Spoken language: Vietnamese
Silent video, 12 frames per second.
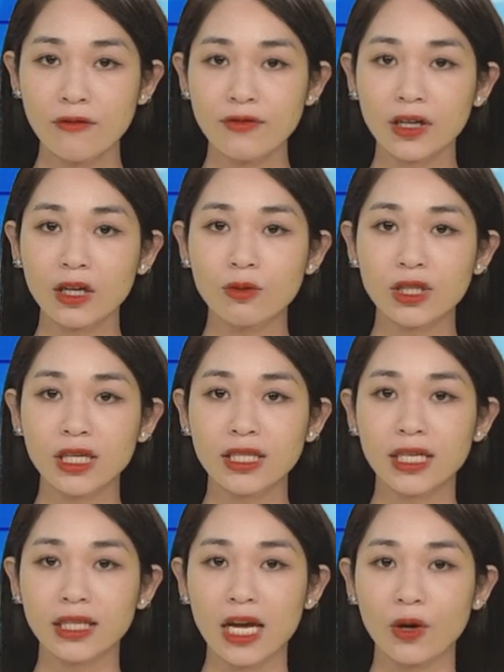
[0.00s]
Việc điều trị
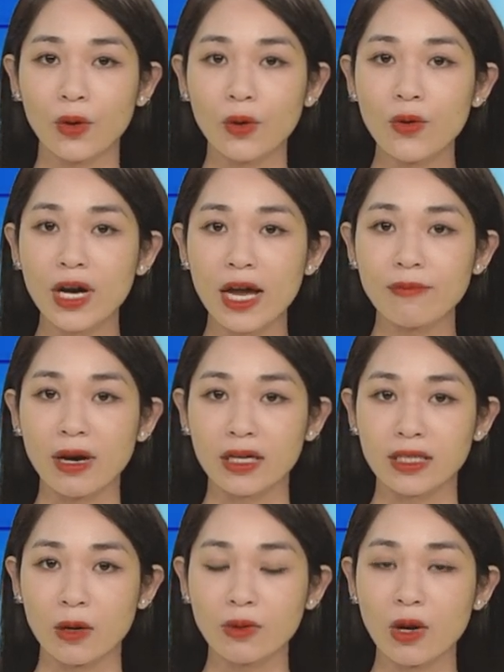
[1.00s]
triệt để khối u gan
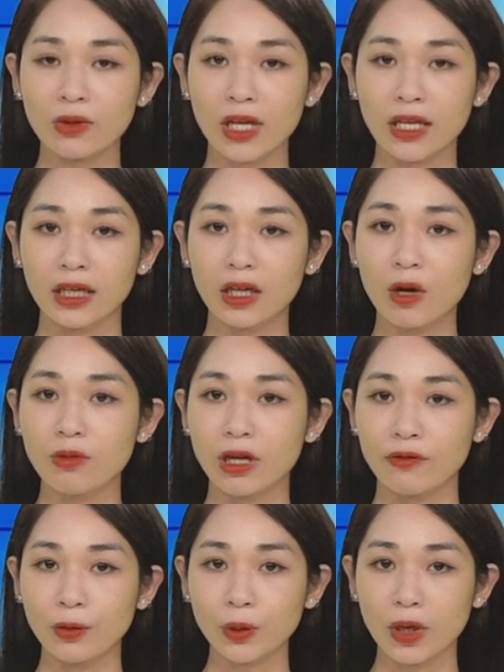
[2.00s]
bằng sóng cao tần không
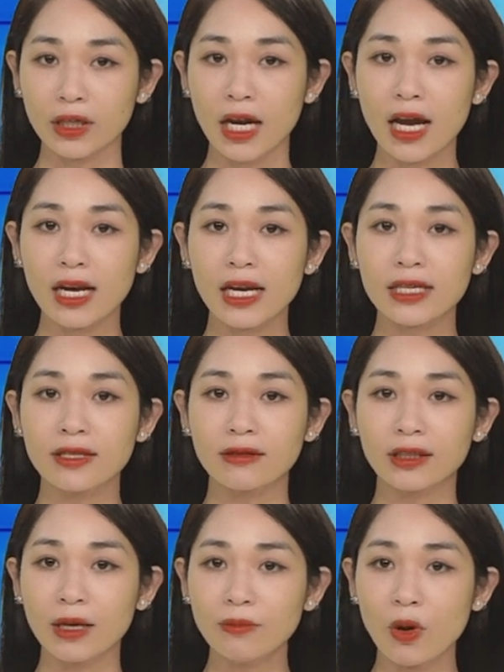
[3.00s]
cần phẫu thuật là
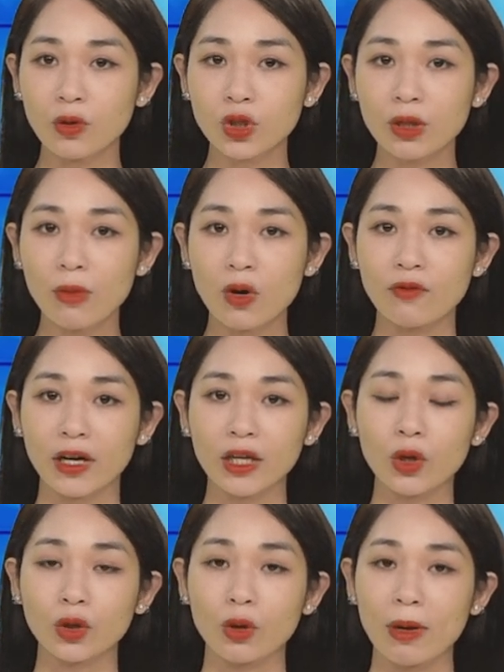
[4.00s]
sự tiến bộ chuyên môn và
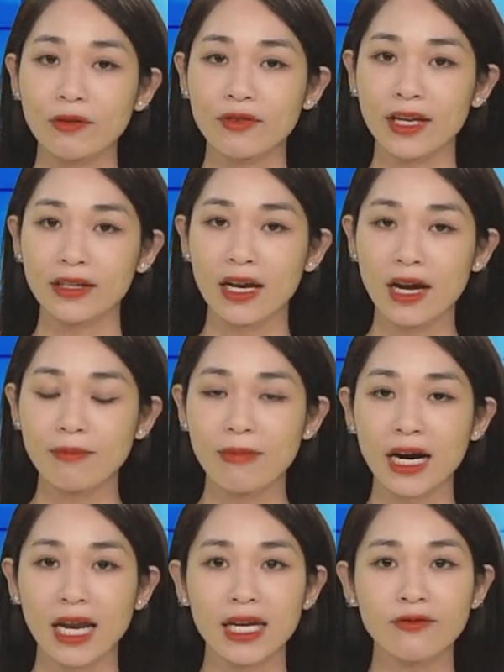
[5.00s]
kỹ thuật của bệnh viện –
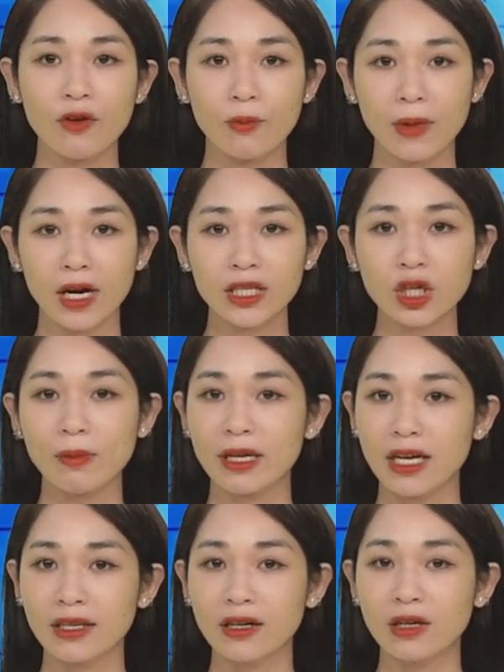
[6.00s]
mang lại hy vọng mới cho
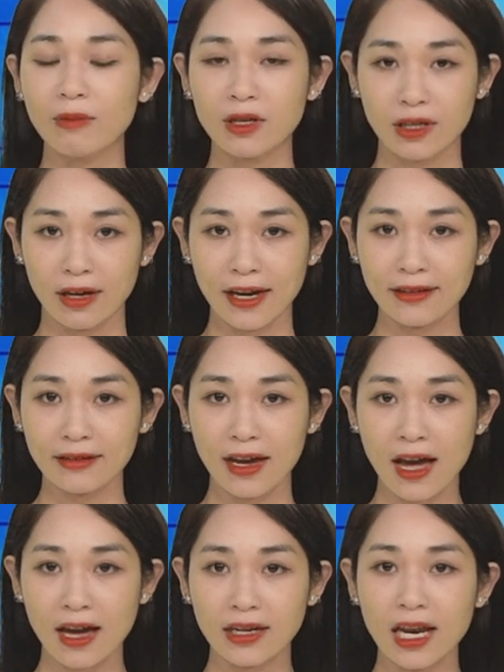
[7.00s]
bệnh nhân hơn bao giờ hết.
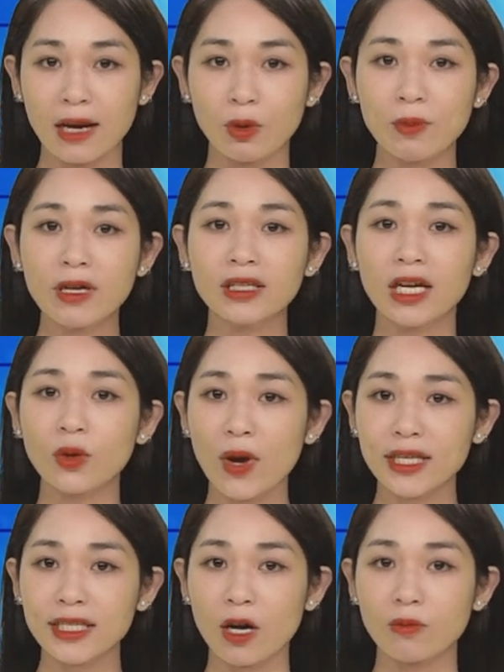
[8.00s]
Đây là một bước tiến
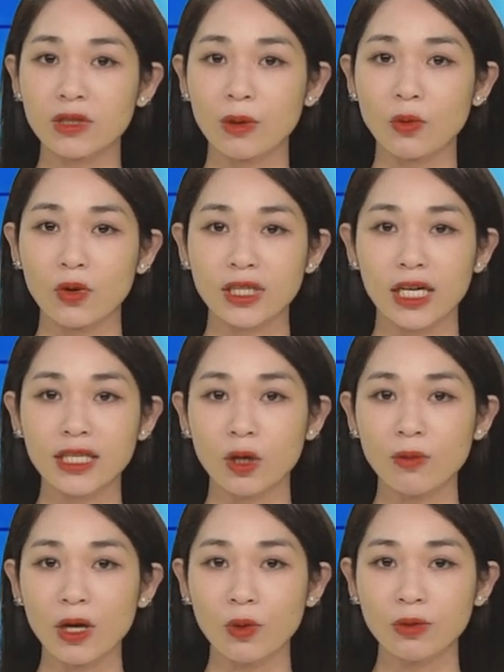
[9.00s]
quan trọng trong cuộc chiến
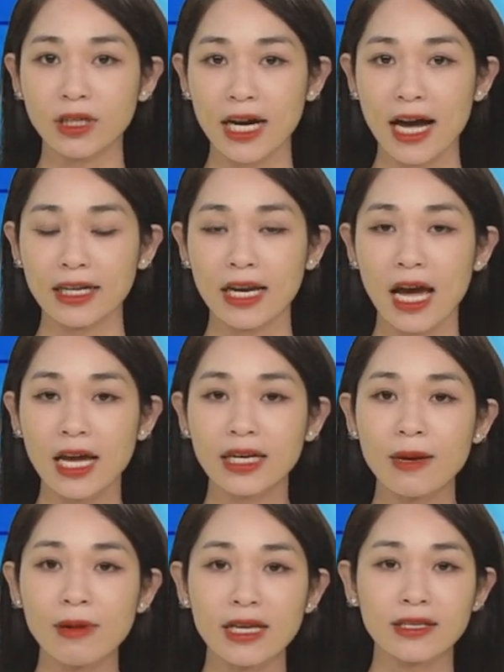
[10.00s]
chống lại ung thư gan,
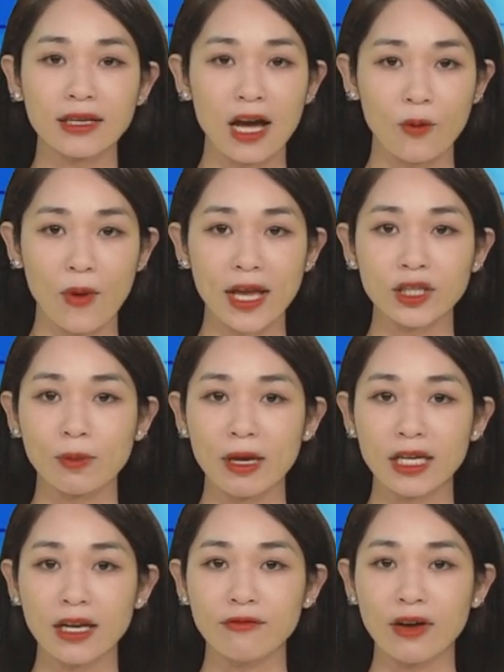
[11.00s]
đem lại sự lạc quan cho
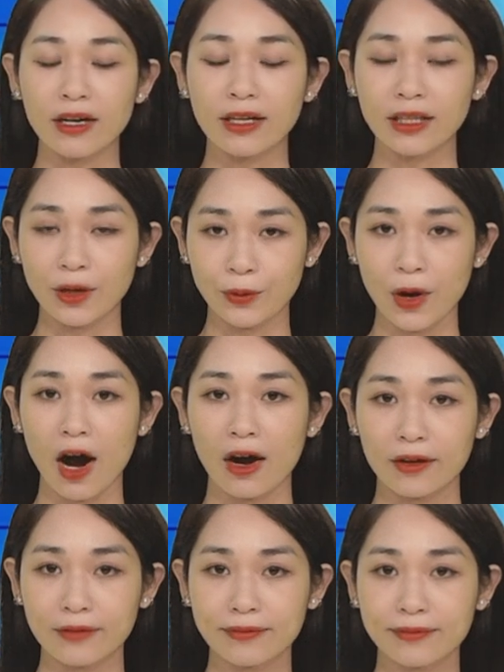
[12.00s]
bệnh nhân và người thân của họ.